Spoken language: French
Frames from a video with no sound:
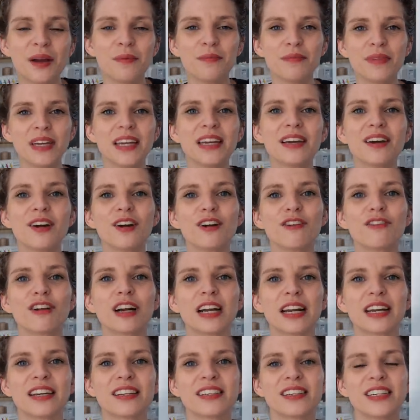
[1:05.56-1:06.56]
Mais euh,
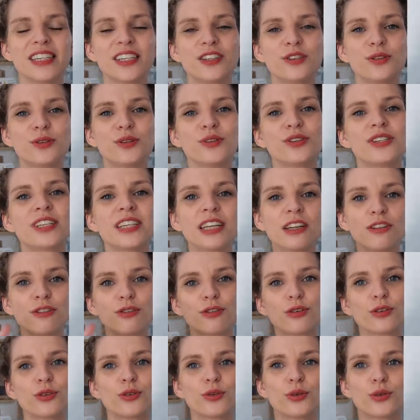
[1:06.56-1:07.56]
voilà, issue de cette
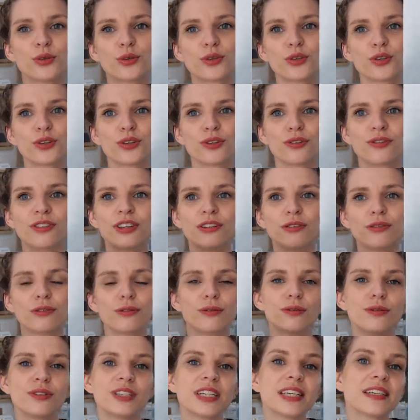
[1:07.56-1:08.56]
photo que je vais
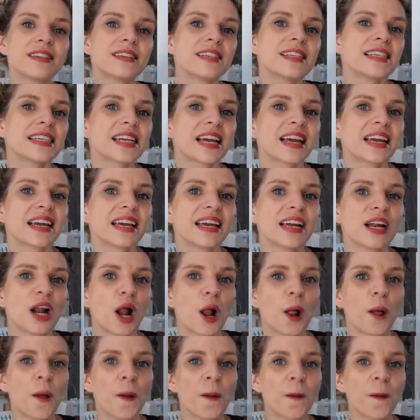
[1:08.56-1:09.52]
vous insérer.